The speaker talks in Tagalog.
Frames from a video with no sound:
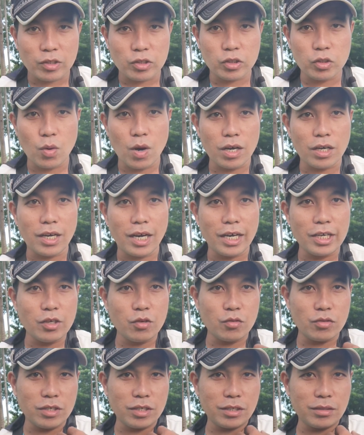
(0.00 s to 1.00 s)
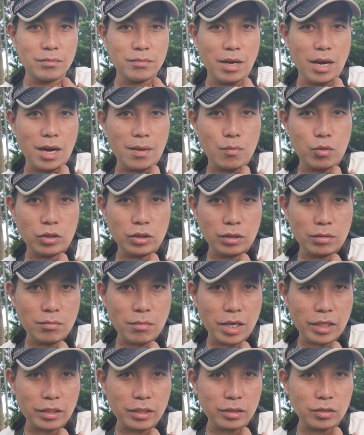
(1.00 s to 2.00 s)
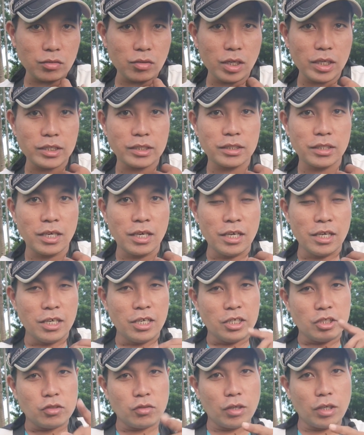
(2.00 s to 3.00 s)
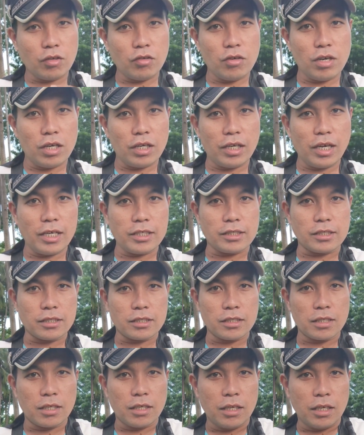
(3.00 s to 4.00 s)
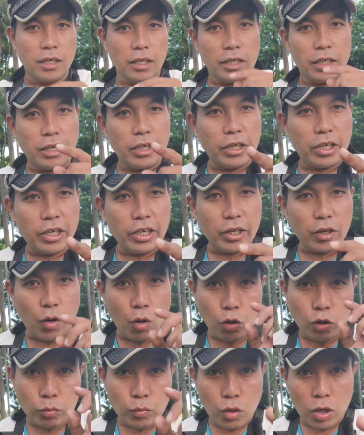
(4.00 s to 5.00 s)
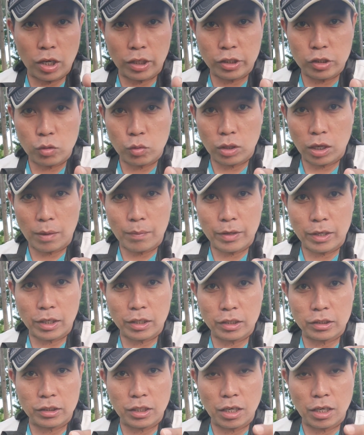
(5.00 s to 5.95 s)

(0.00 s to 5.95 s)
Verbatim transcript: So ang layo ng maabot ng mark na to guys. So ganun lang guys. I-on eh, mo lang yung camera ng